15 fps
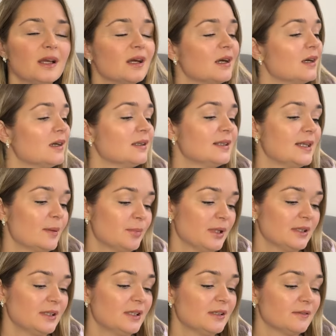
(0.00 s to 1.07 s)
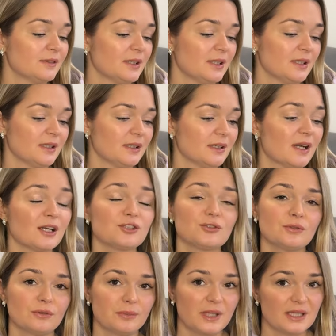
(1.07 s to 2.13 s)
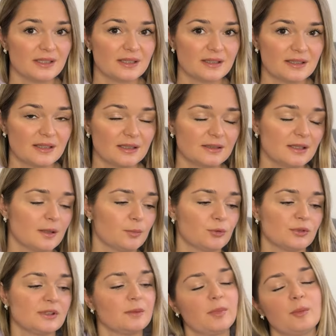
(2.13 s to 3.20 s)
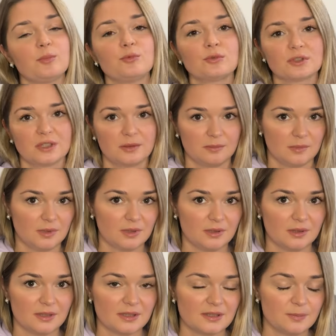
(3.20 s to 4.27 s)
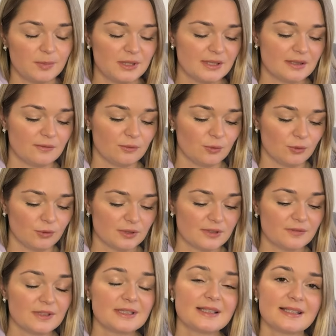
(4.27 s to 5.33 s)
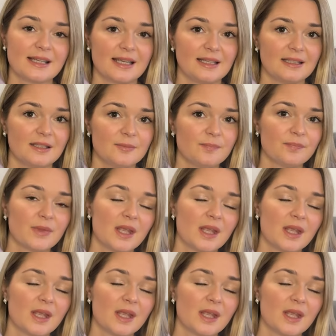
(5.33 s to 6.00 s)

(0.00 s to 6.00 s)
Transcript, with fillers: а, для планирования каждого месяца, где я просто по пунктам а, расписываю свои цели –